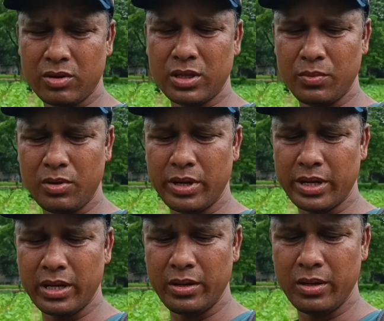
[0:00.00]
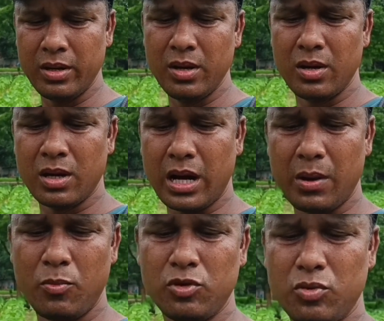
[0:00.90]
কথা বলে অনেকেই
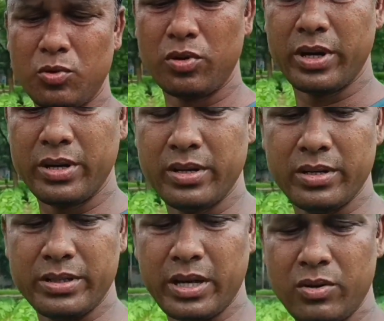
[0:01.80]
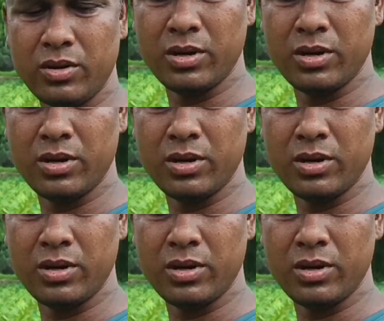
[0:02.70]
খারাপ মন্তব্য করেন যাই হোক